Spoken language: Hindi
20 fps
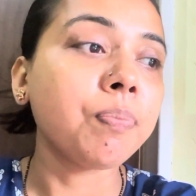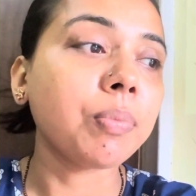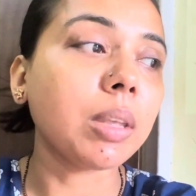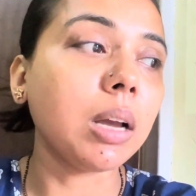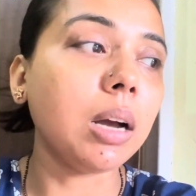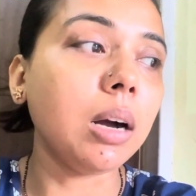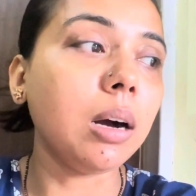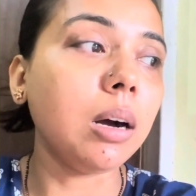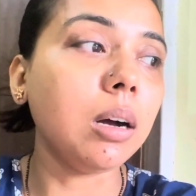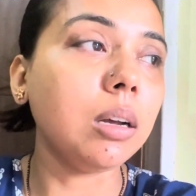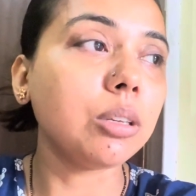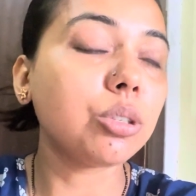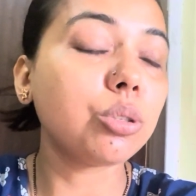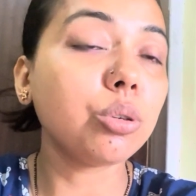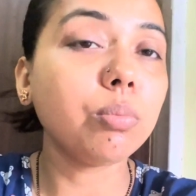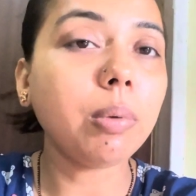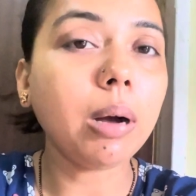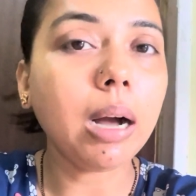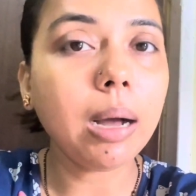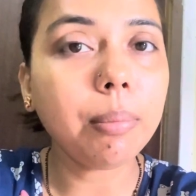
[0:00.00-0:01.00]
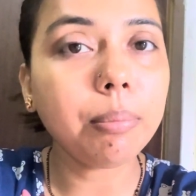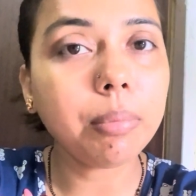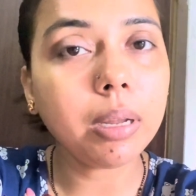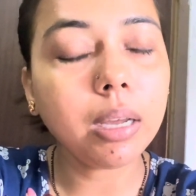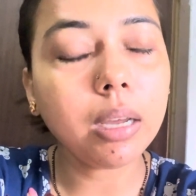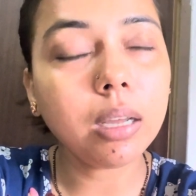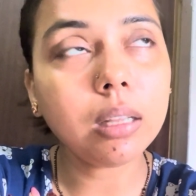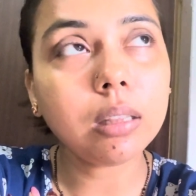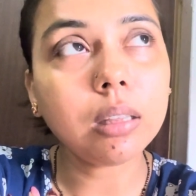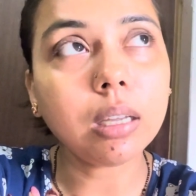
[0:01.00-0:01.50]
सुबह हमने
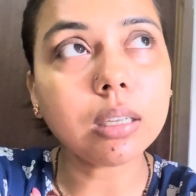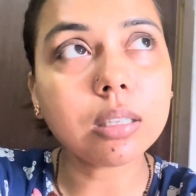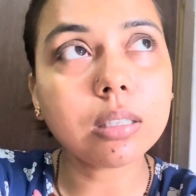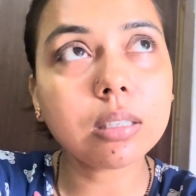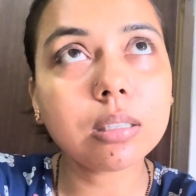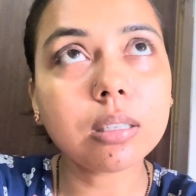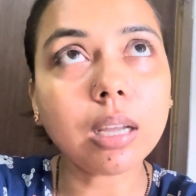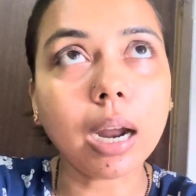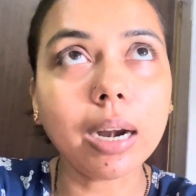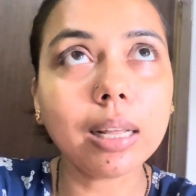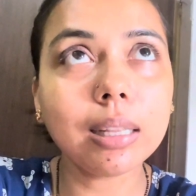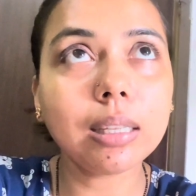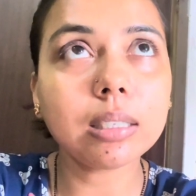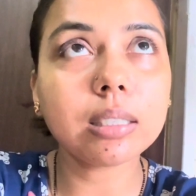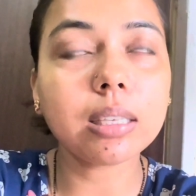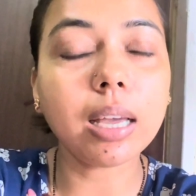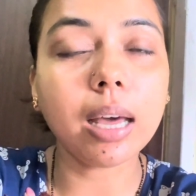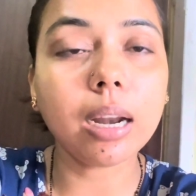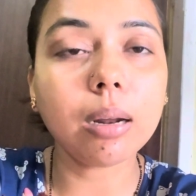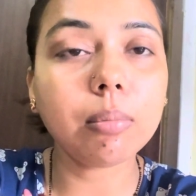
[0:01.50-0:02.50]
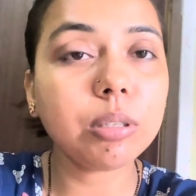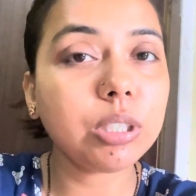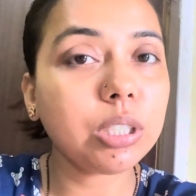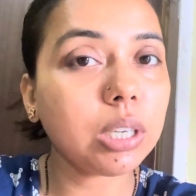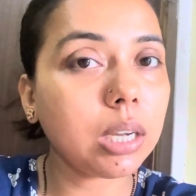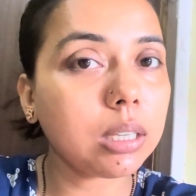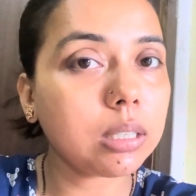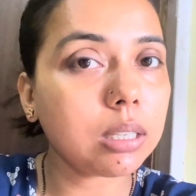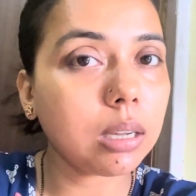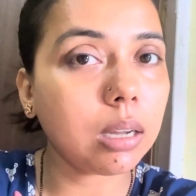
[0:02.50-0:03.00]
दस साढ़े दस ग्यारह बजे
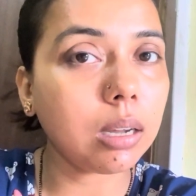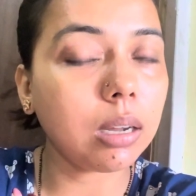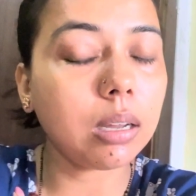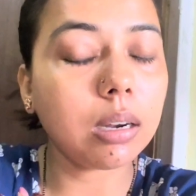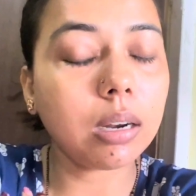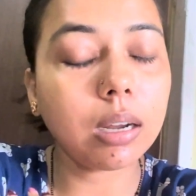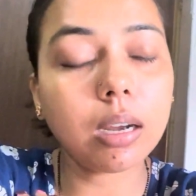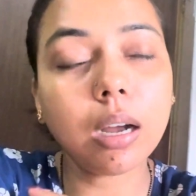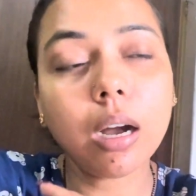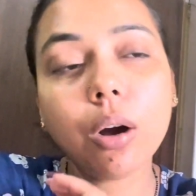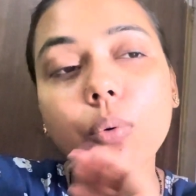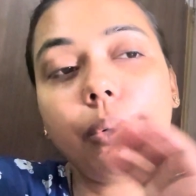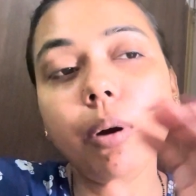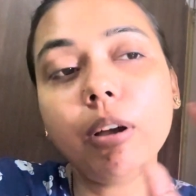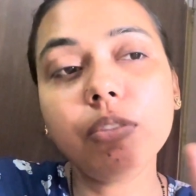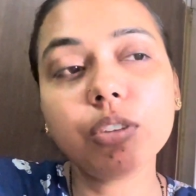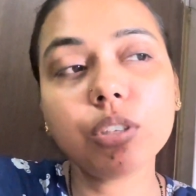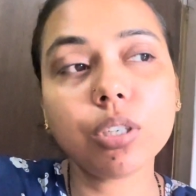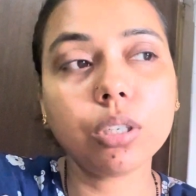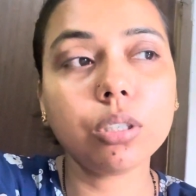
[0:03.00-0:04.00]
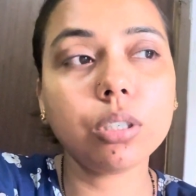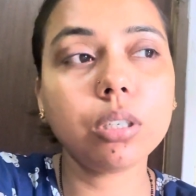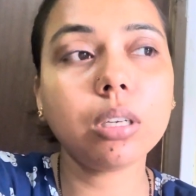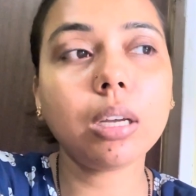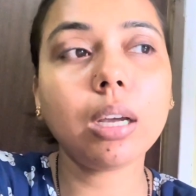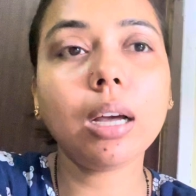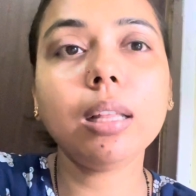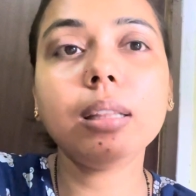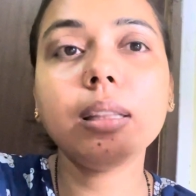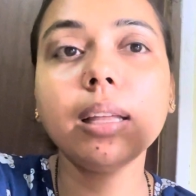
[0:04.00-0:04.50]
का रखा हुआ है विसर्जन
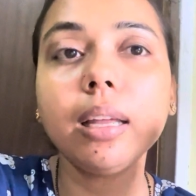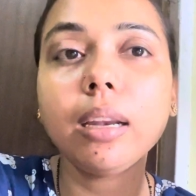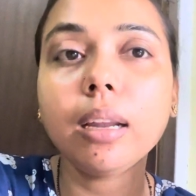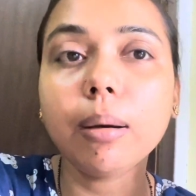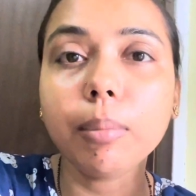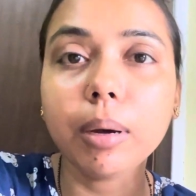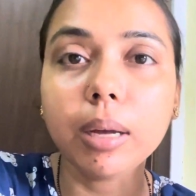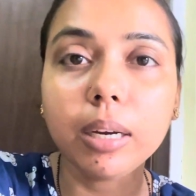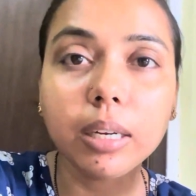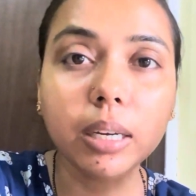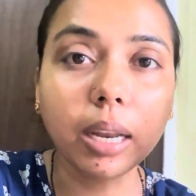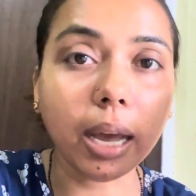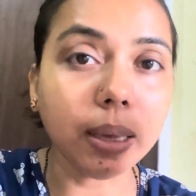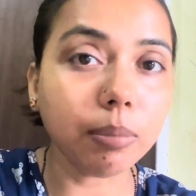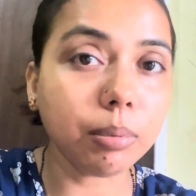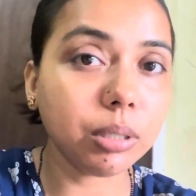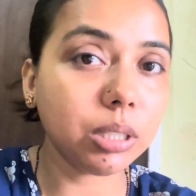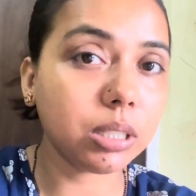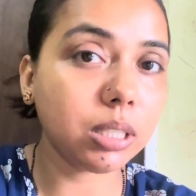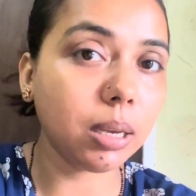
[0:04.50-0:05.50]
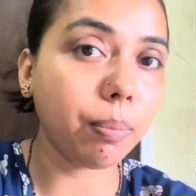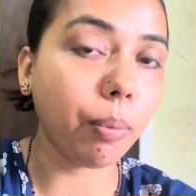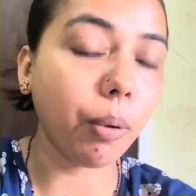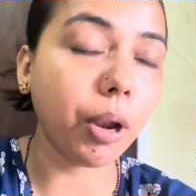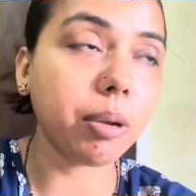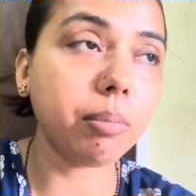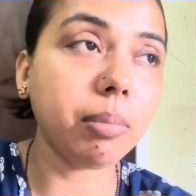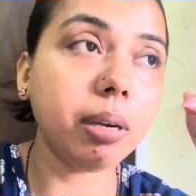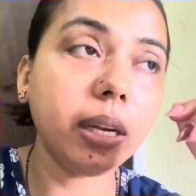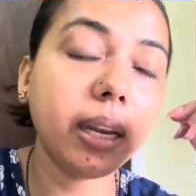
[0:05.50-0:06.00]
का देन हमारी ढाई बजे से
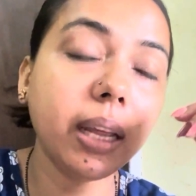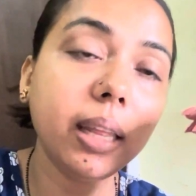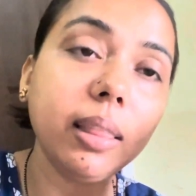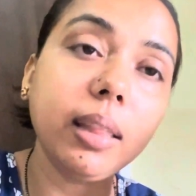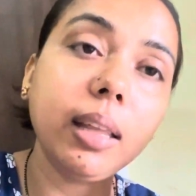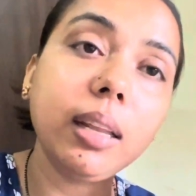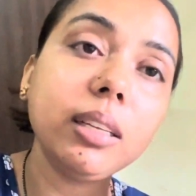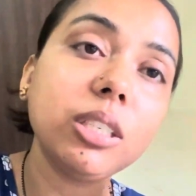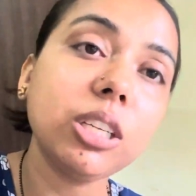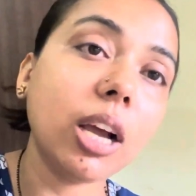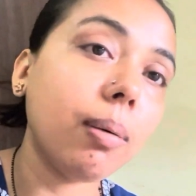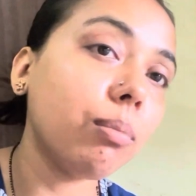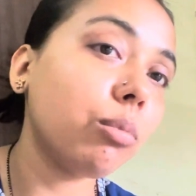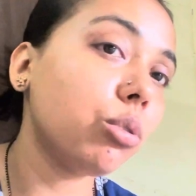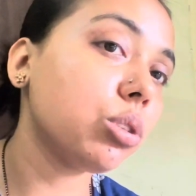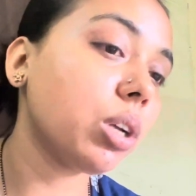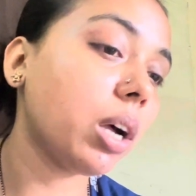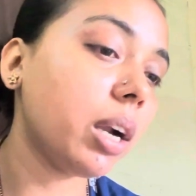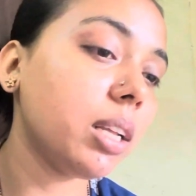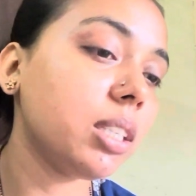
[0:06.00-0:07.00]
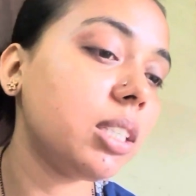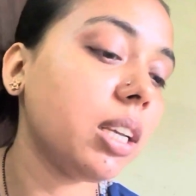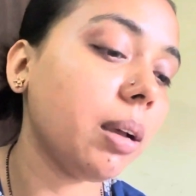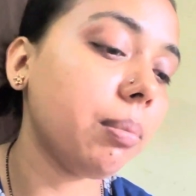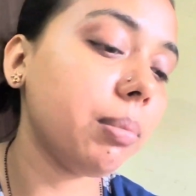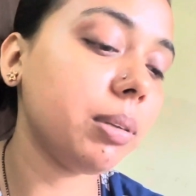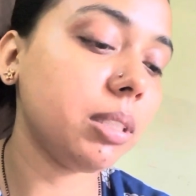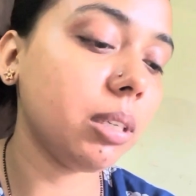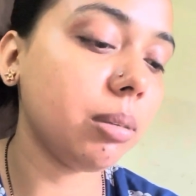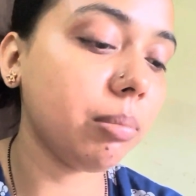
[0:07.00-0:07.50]
अपॉइंटमेंट है एंड देन शाम को साढ़े छः
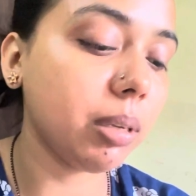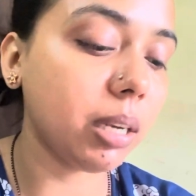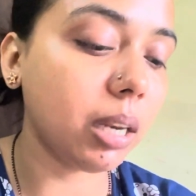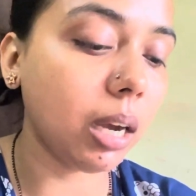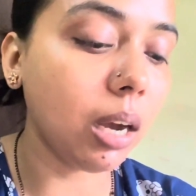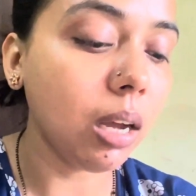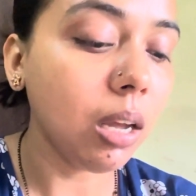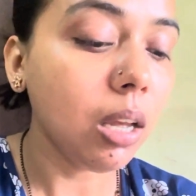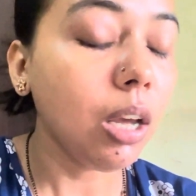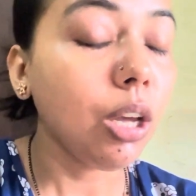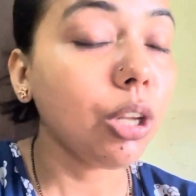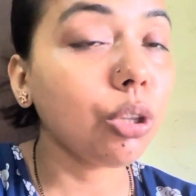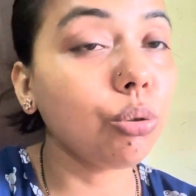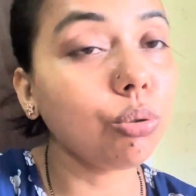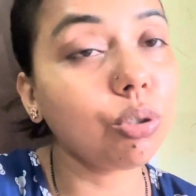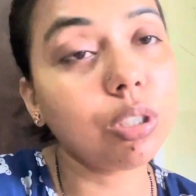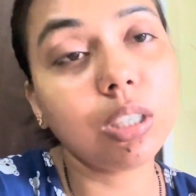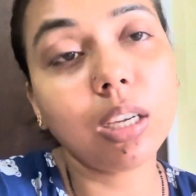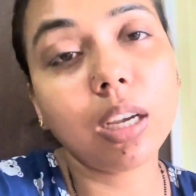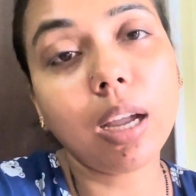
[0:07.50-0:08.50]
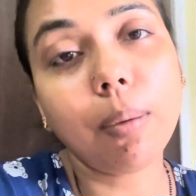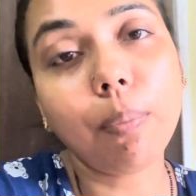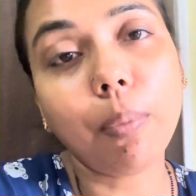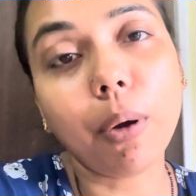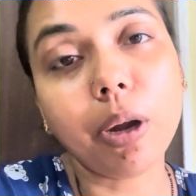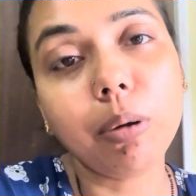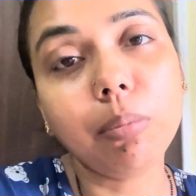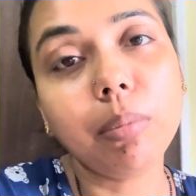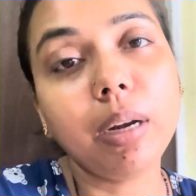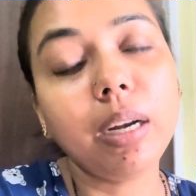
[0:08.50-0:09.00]
बजे मेरा दूसरी जगह
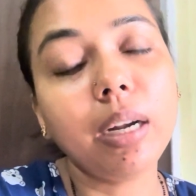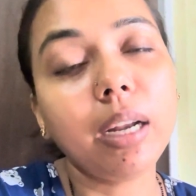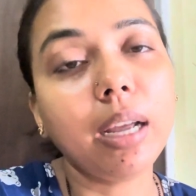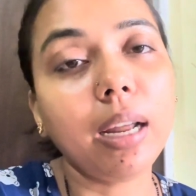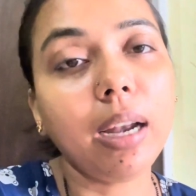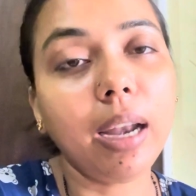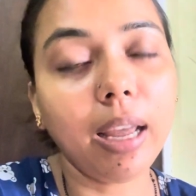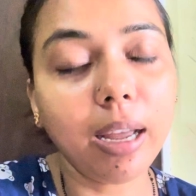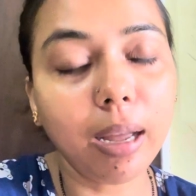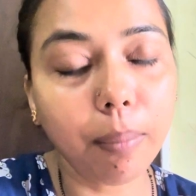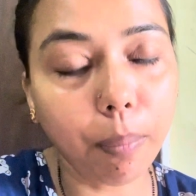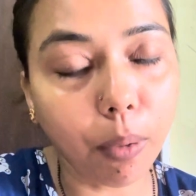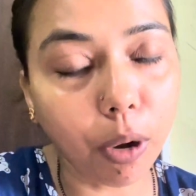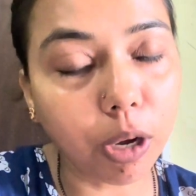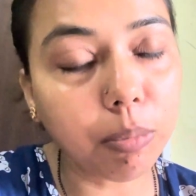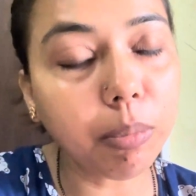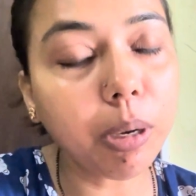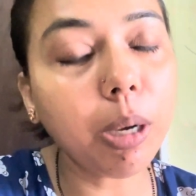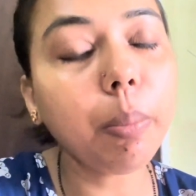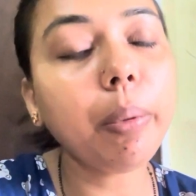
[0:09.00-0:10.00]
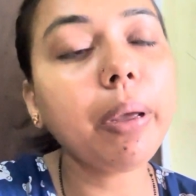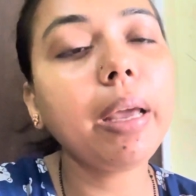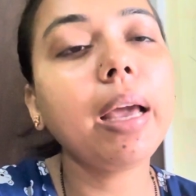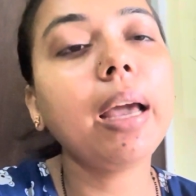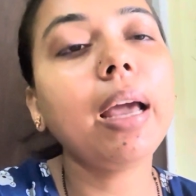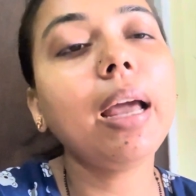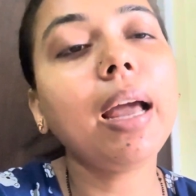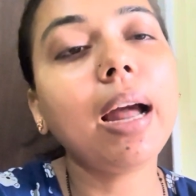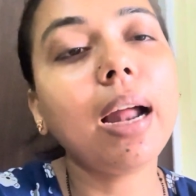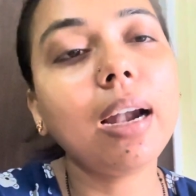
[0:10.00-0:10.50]
अपॉइंटमेंट है लाइक like, अपॉइंटमेंट भी
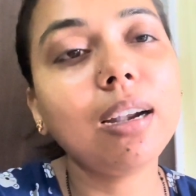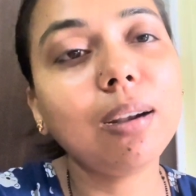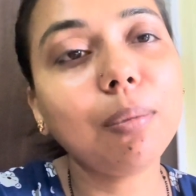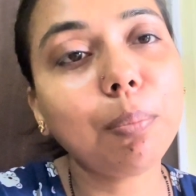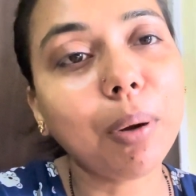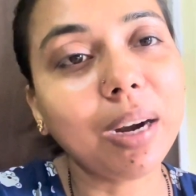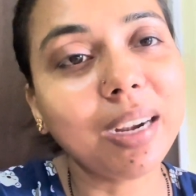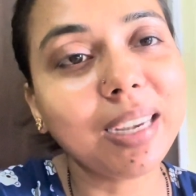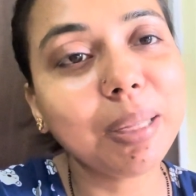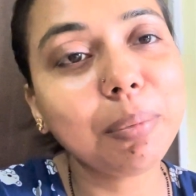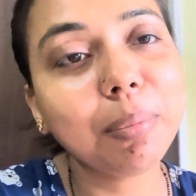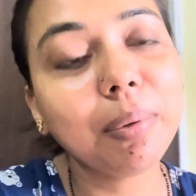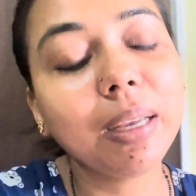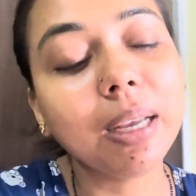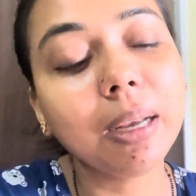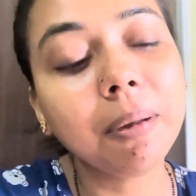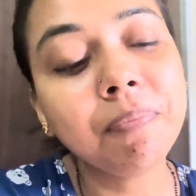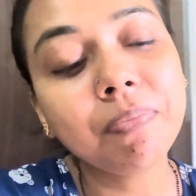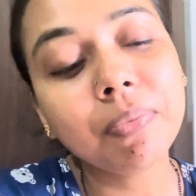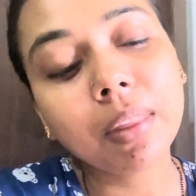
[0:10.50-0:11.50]
है एंड पार्टी भी है